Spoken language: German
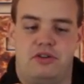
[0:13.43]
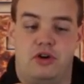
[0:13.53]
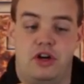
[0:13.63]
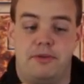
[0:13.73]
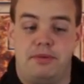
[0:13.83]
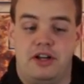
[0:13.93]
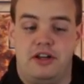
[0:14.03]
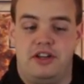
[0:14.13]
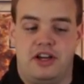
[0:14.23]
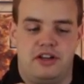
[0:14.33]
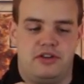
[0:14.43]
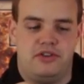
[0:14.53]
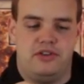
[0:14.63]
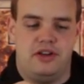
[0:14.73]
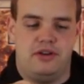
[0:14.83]
neue Brille direkt
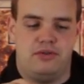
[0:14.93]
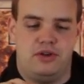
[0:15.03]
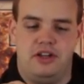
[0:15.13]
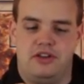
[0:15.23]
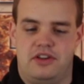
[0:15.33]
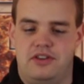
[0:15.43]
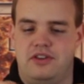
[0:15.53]
aus der von ESS,